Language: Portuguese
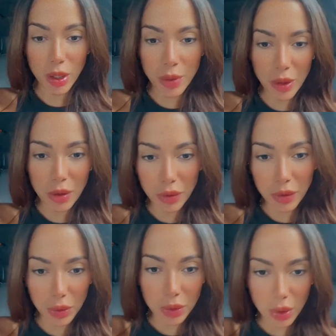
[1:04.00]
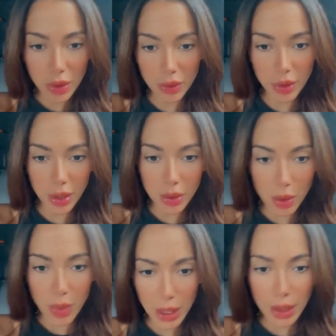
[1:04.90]
porque eu me confundo quando vejo os
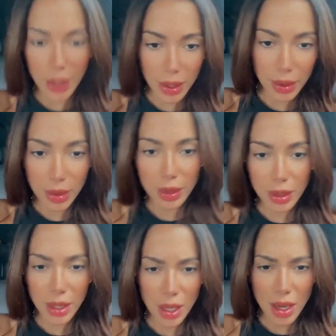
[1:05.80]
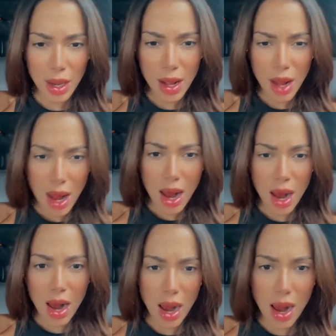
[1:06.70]
comentários.
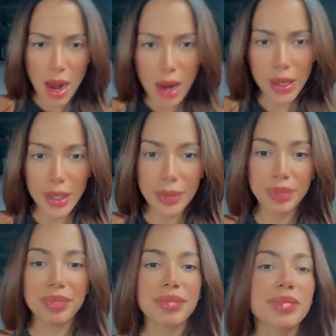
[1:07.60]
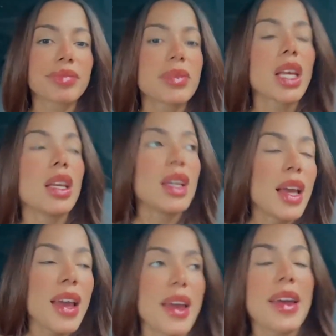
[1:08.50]
Ah, aqui.
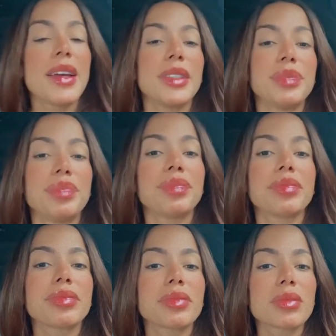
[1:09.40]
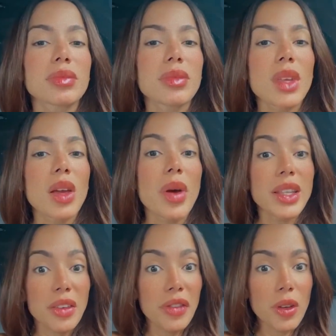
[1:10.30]
É, eu
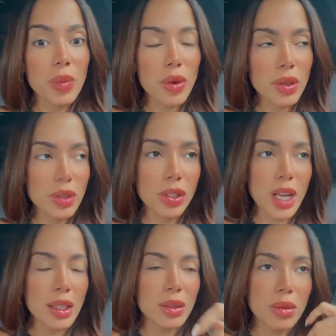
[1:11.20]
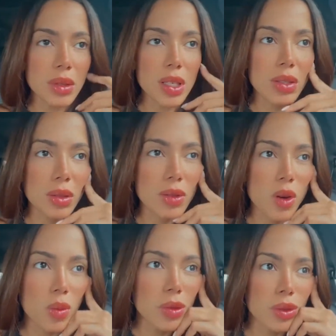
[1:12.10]
ainda fico um pouco assustada com isso,
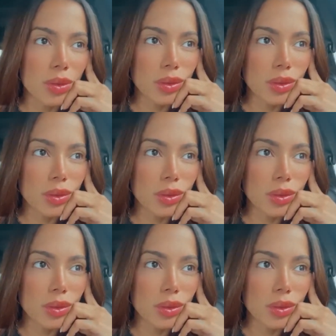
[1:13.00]
como